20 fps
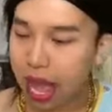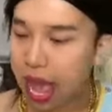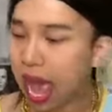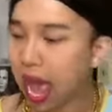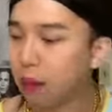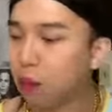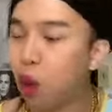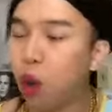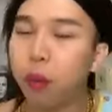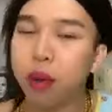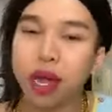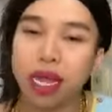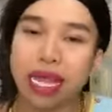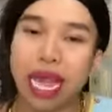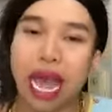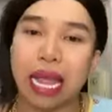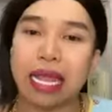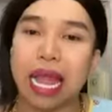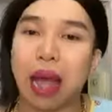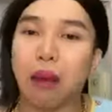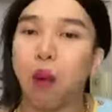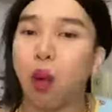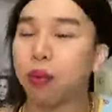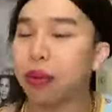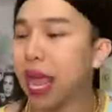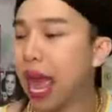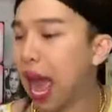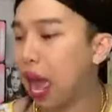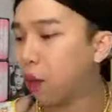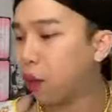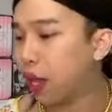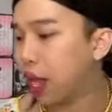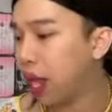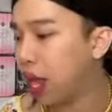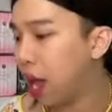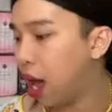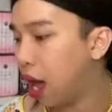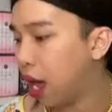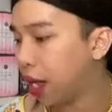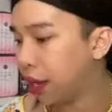ai mua 10 chai tặng một chai quý
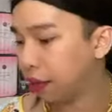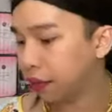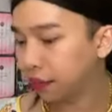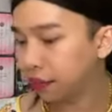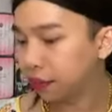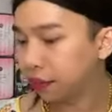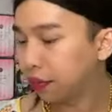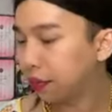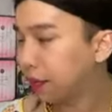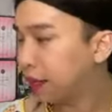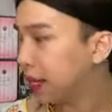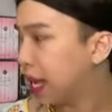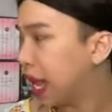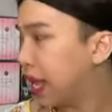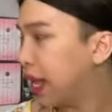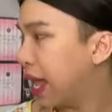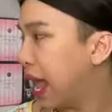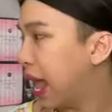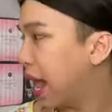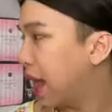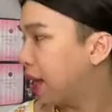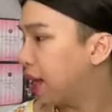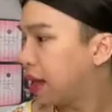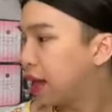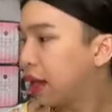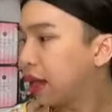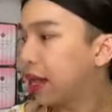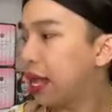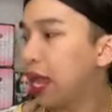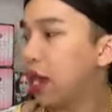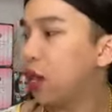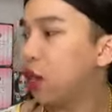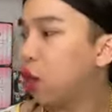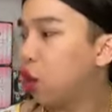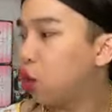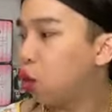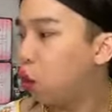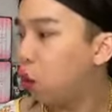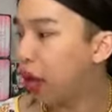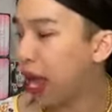vị ơi vậy nha vậy đi
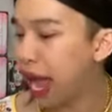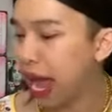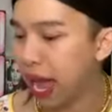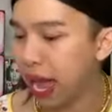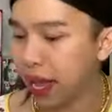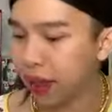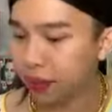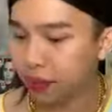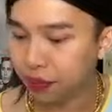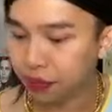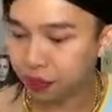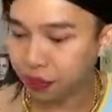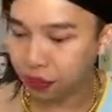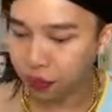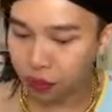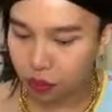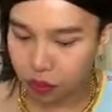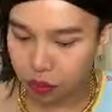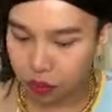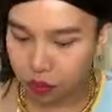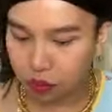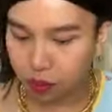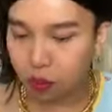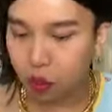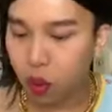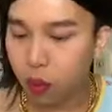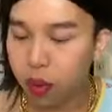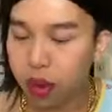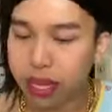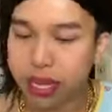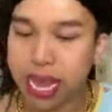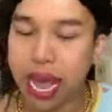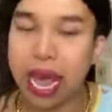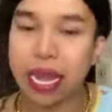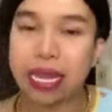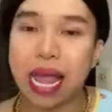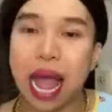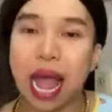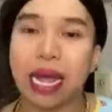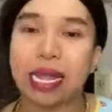cho vui ha mua 10
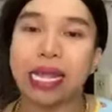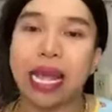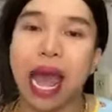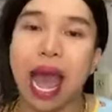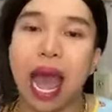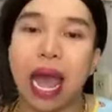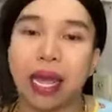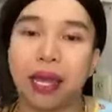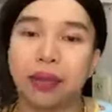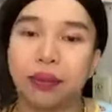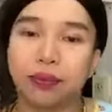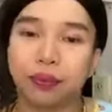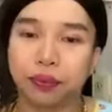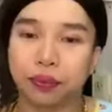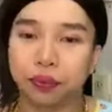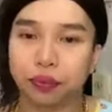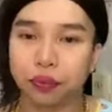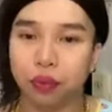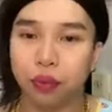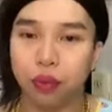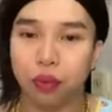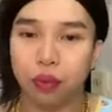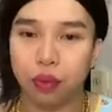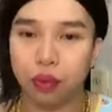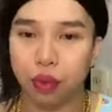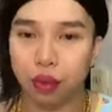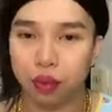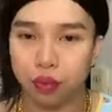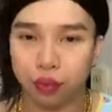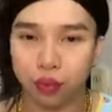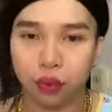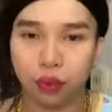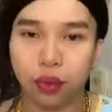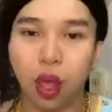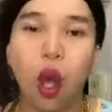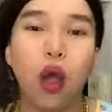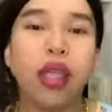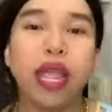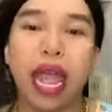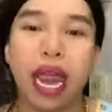chai tặng 1 chai
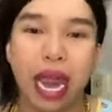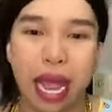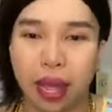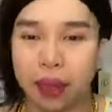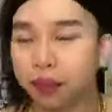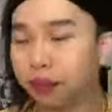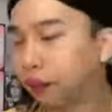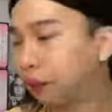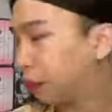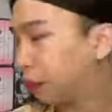thôi vậy nè